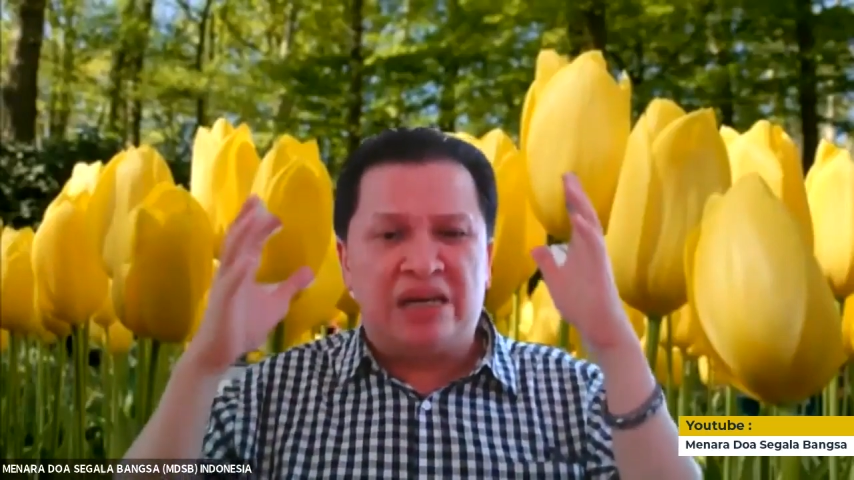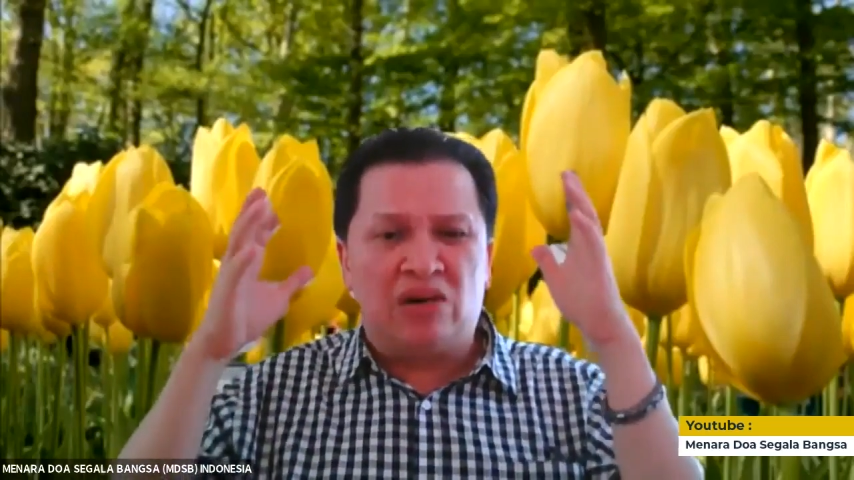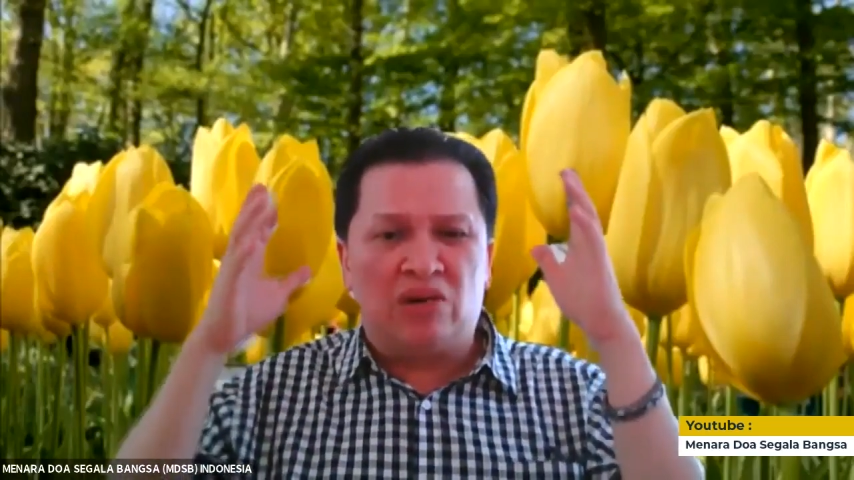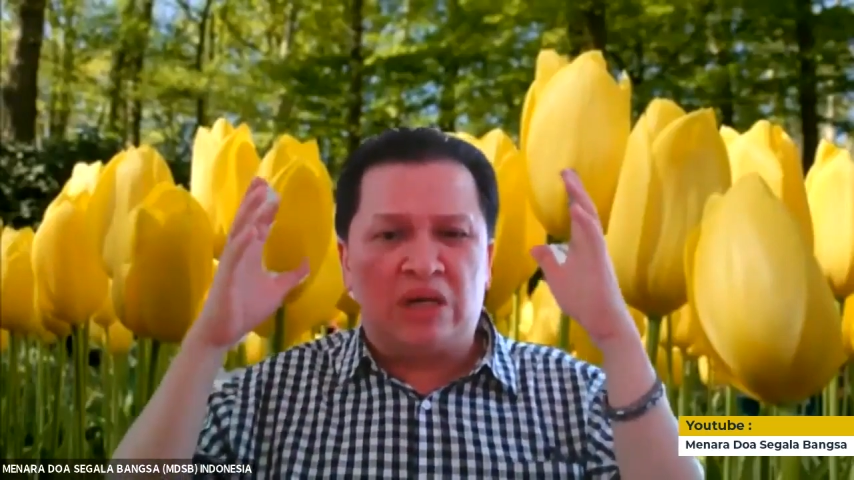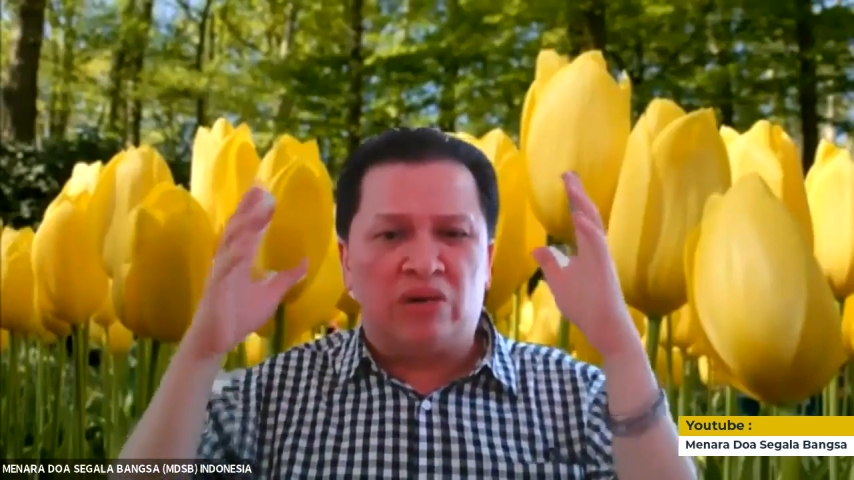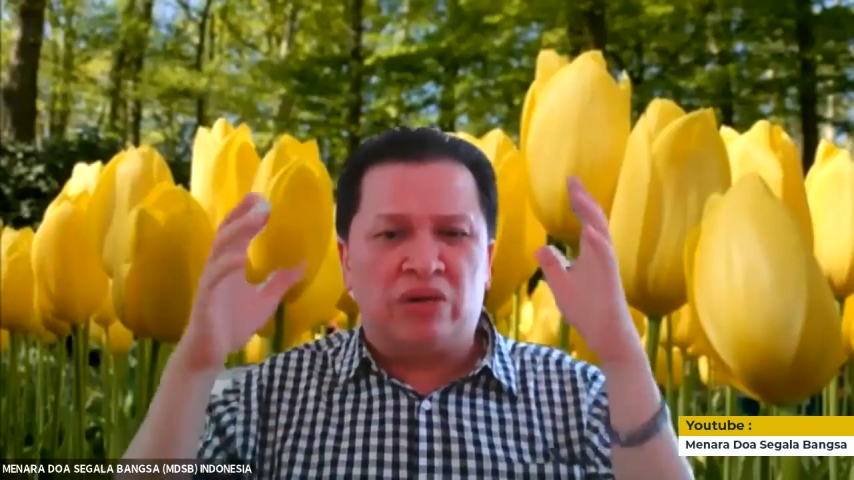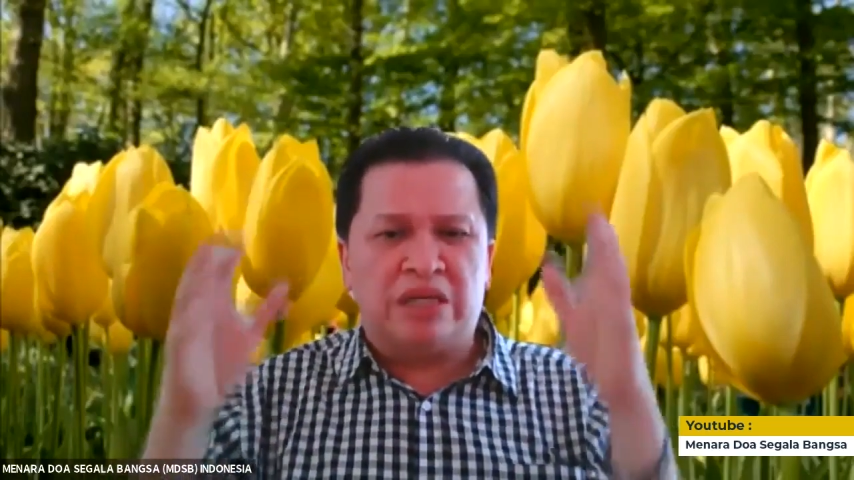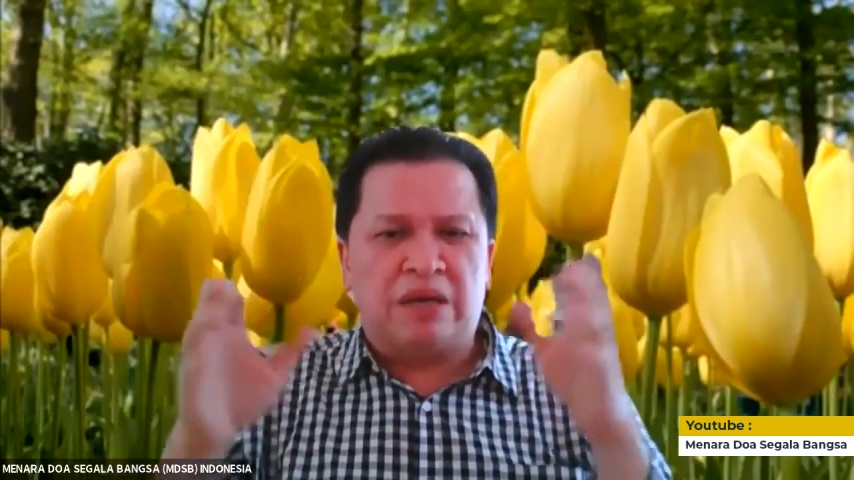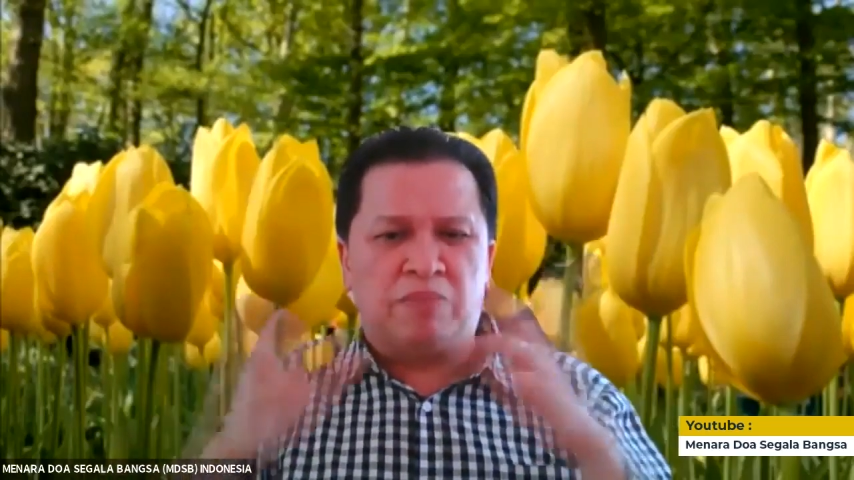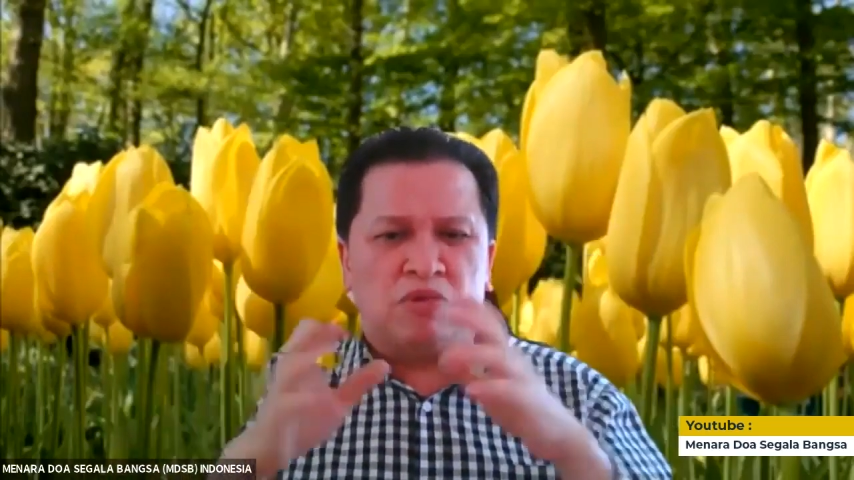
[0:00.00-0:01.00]
ini ada
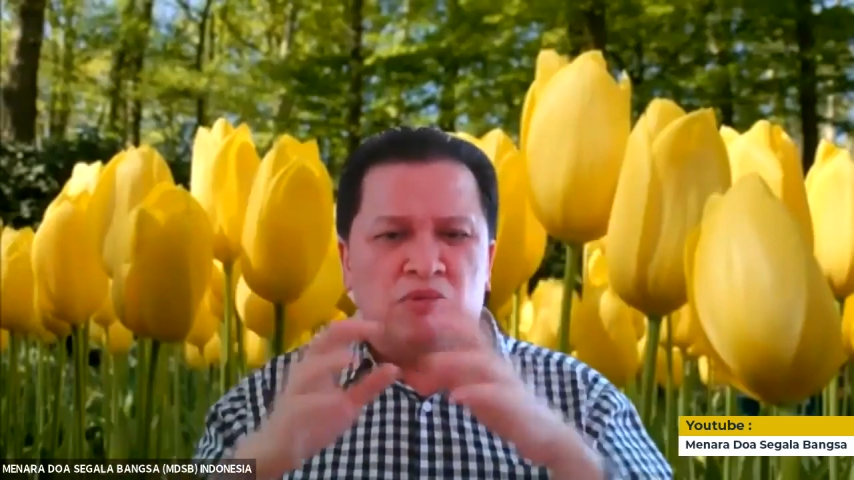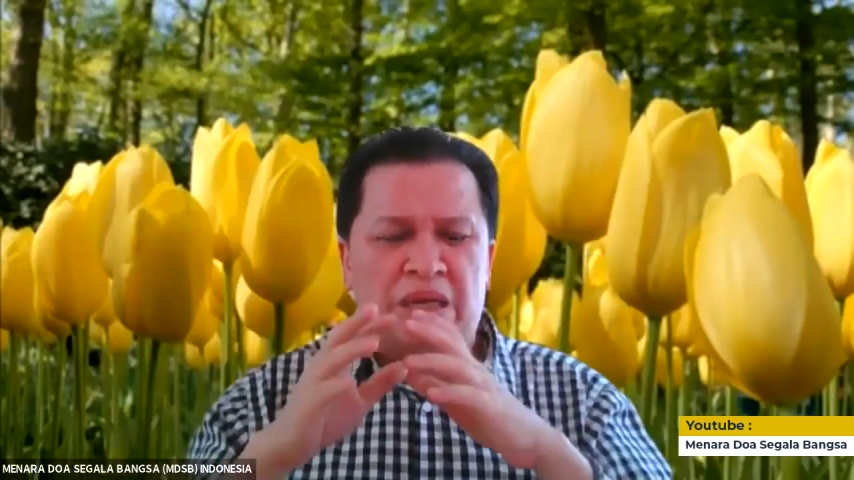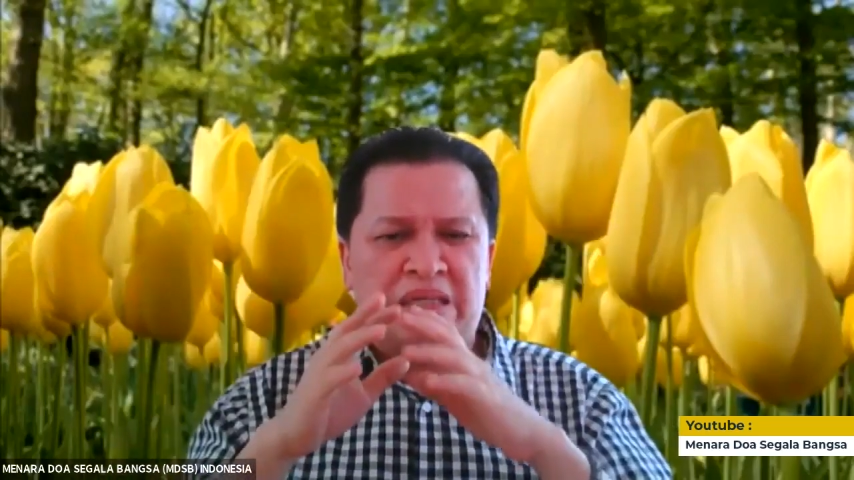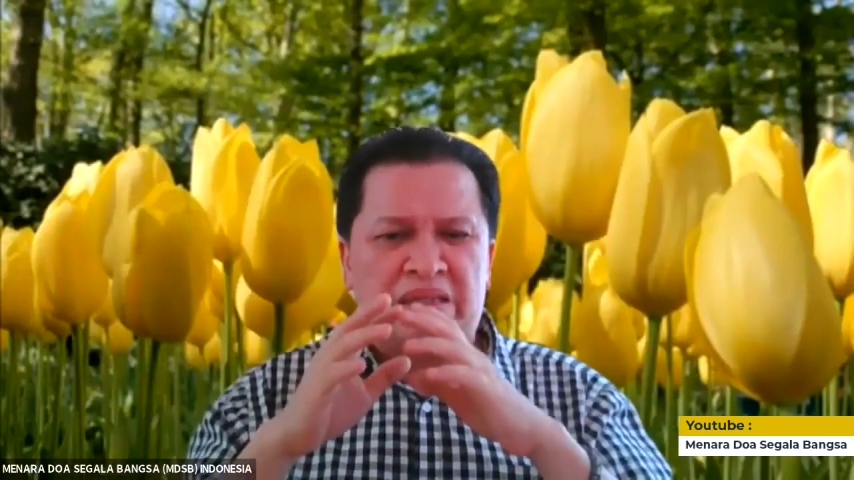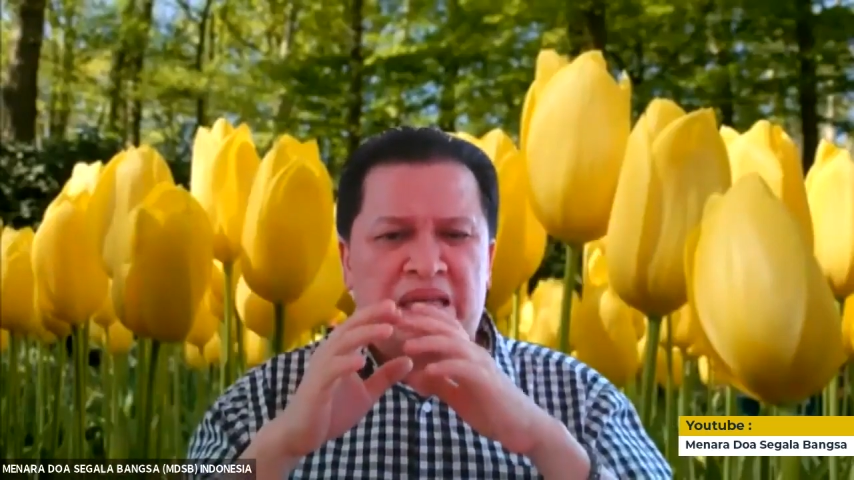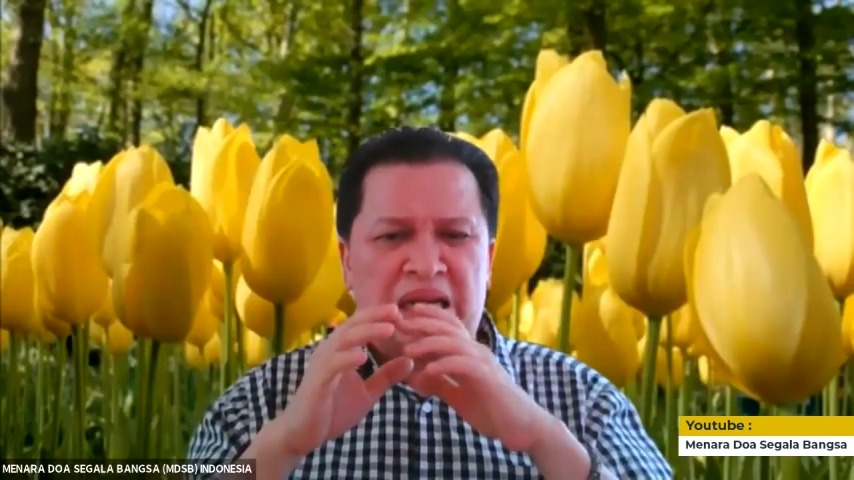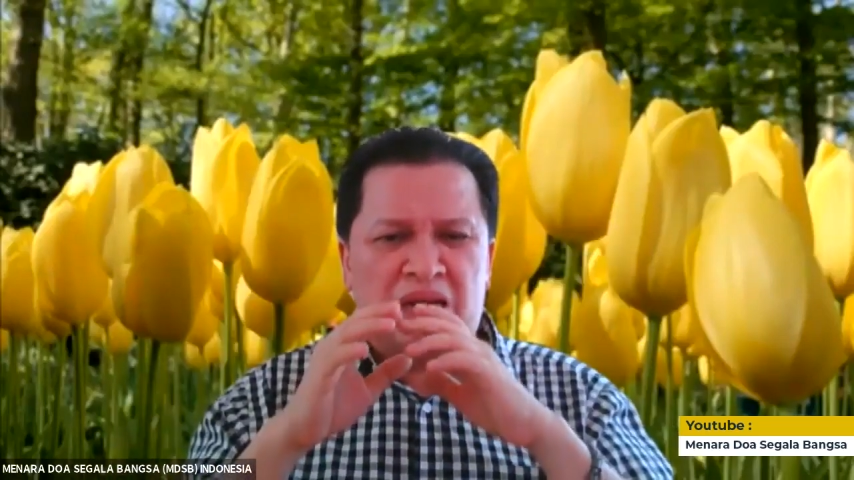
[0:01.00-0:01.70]
orang-orang yang perubahannya